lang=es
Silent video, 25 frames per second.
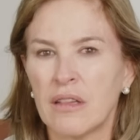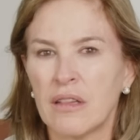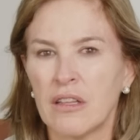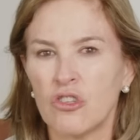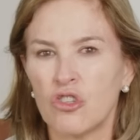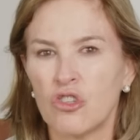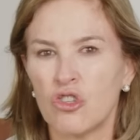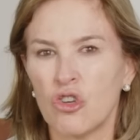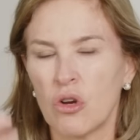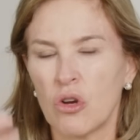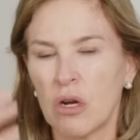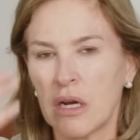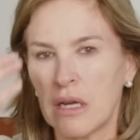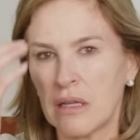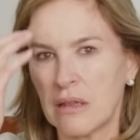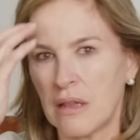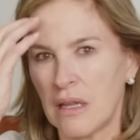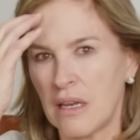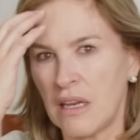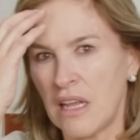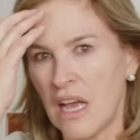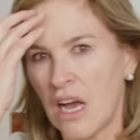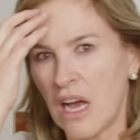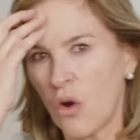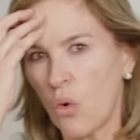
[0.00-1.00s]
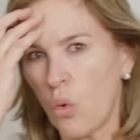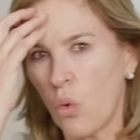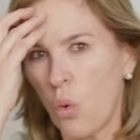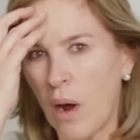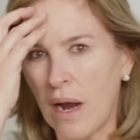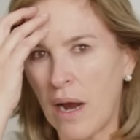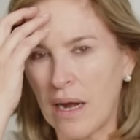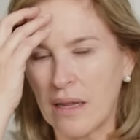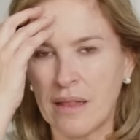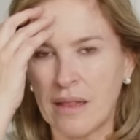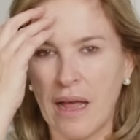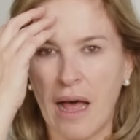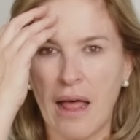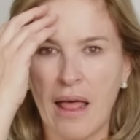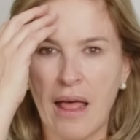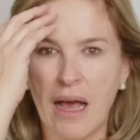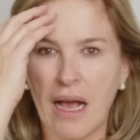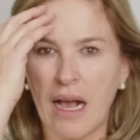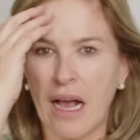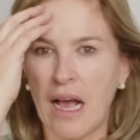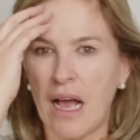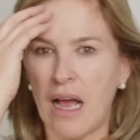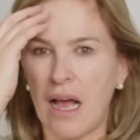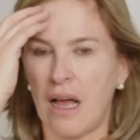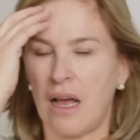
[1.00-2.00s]
tensión que tenía guardada
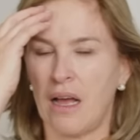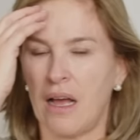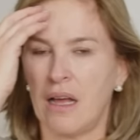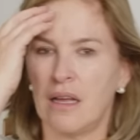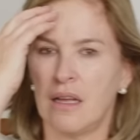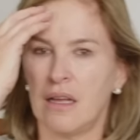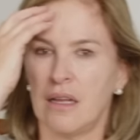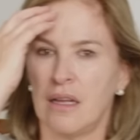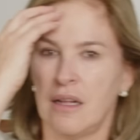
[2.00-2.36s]
acá